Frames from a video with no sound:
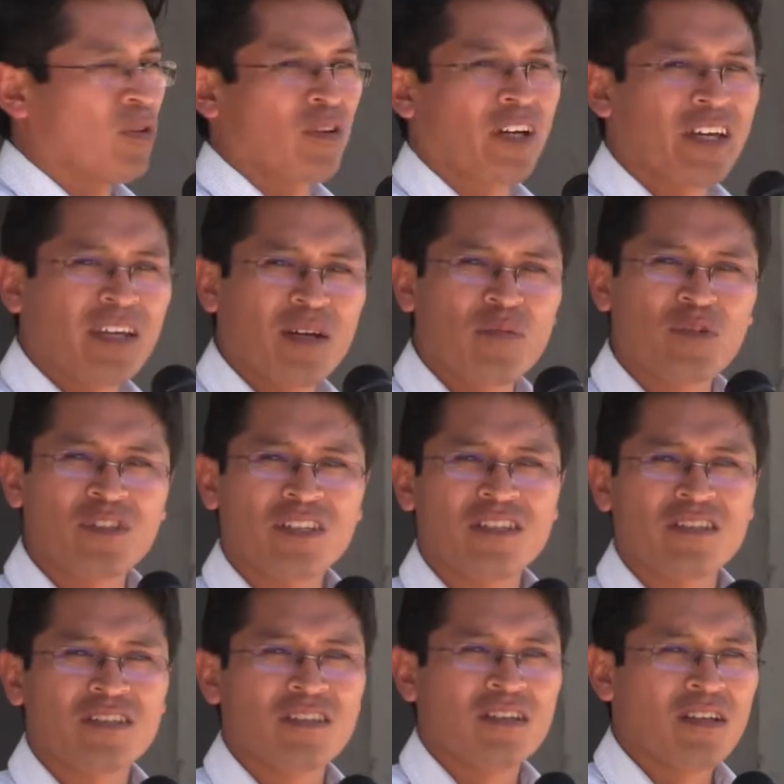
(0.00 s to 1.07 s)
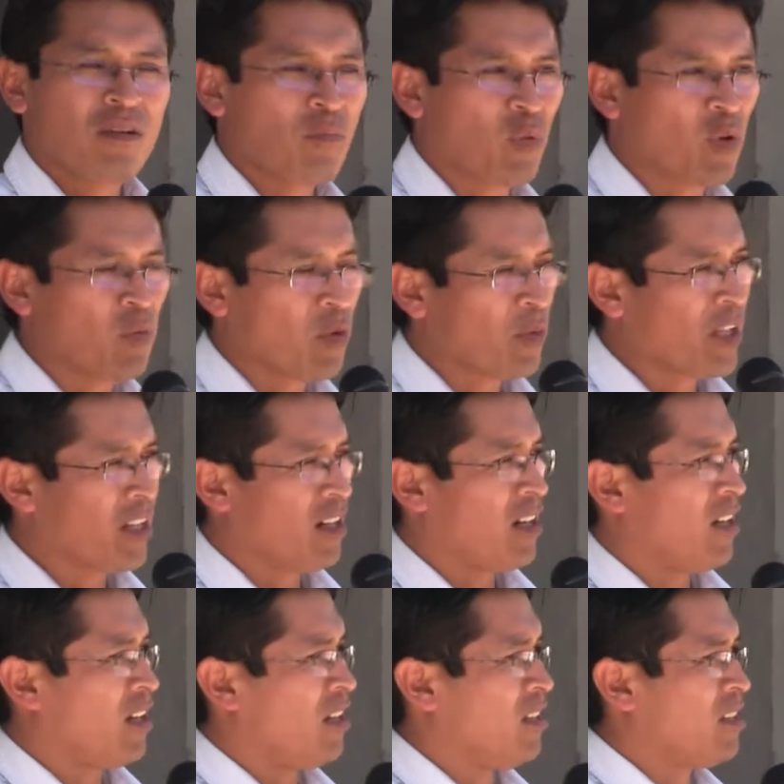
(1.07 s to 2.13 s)
Lo que queremos es promover
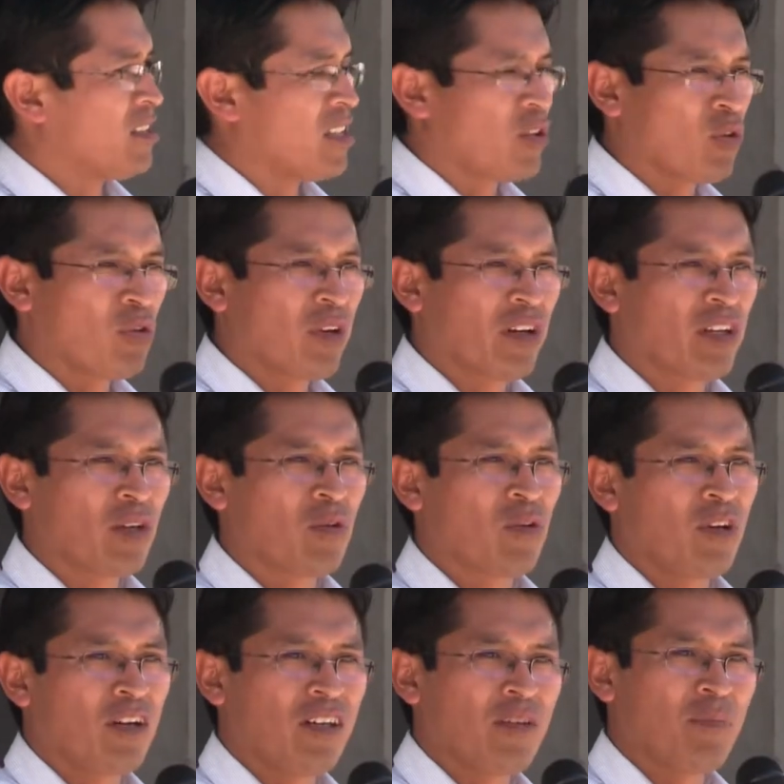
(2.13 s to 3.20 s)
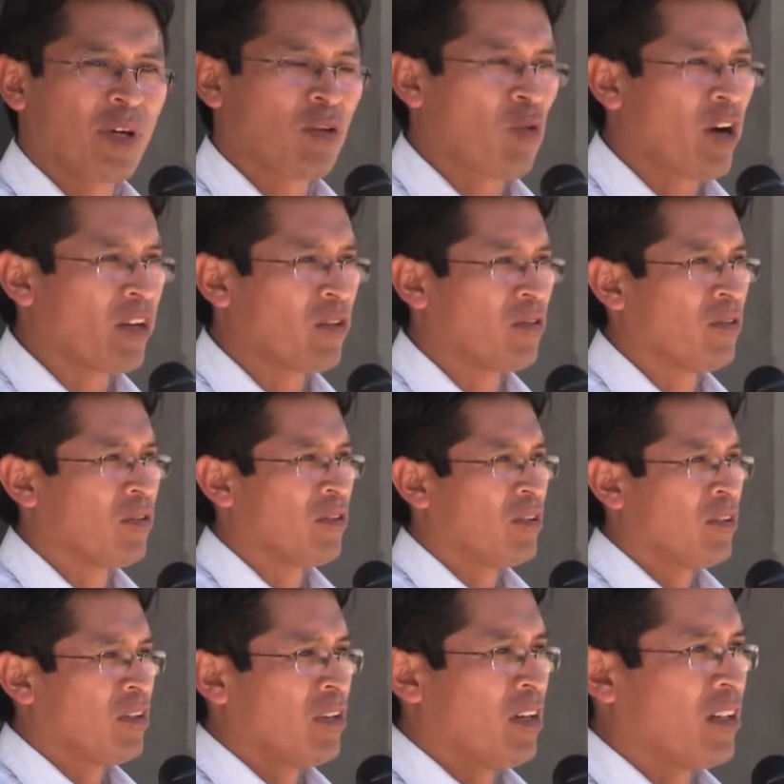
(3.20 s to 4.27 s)
la, el desarrollo agrícola y pecuario
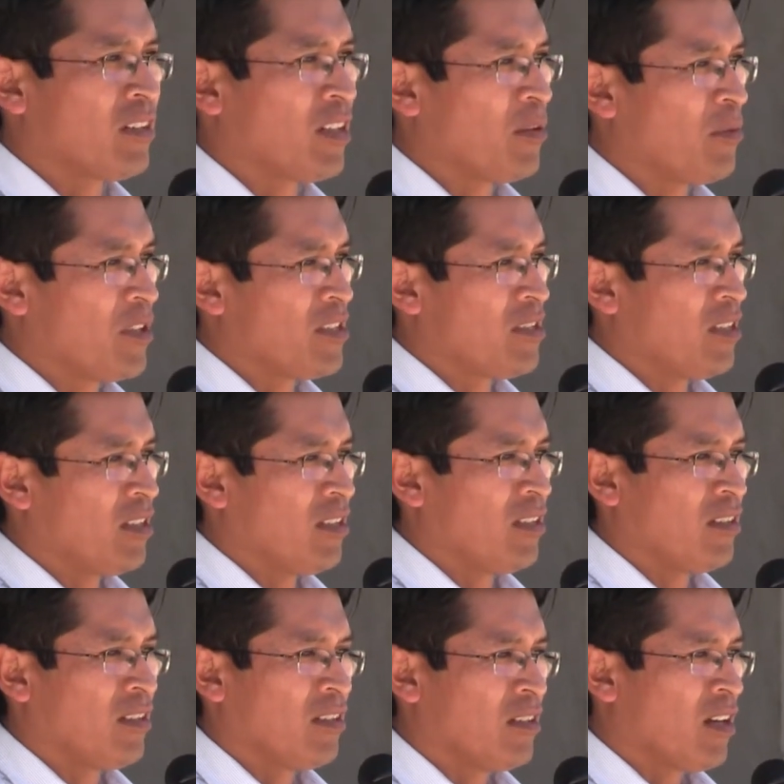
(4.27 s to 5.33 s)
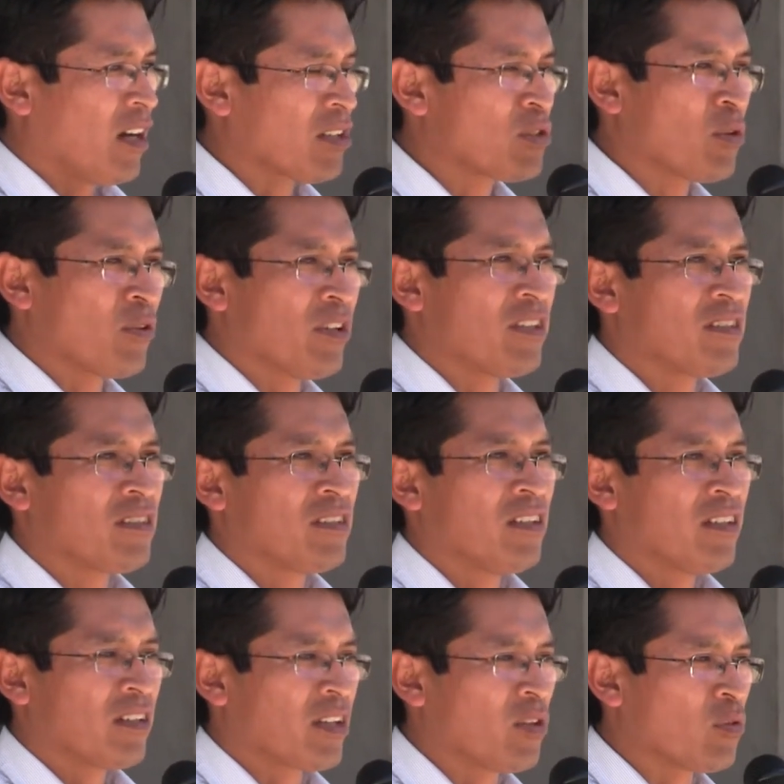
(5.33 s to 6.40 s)
a través de acciones
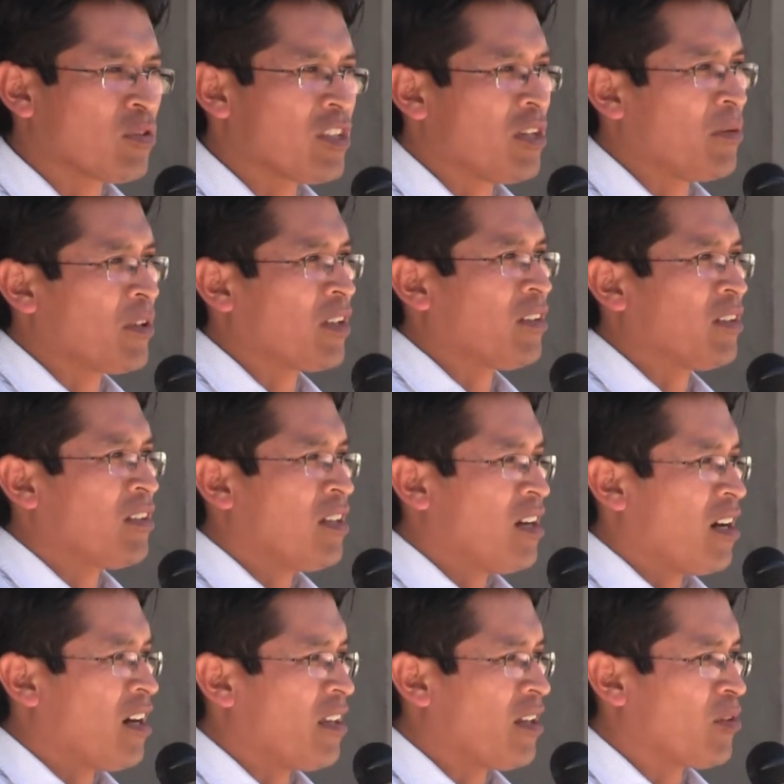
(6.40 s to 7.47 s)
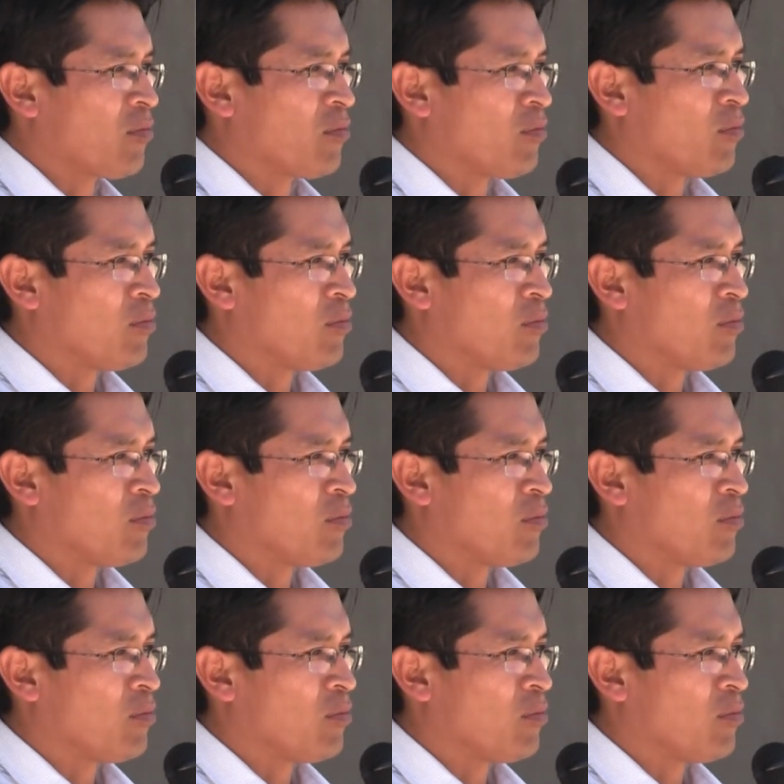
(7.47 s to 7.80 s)
que nos lleven a dar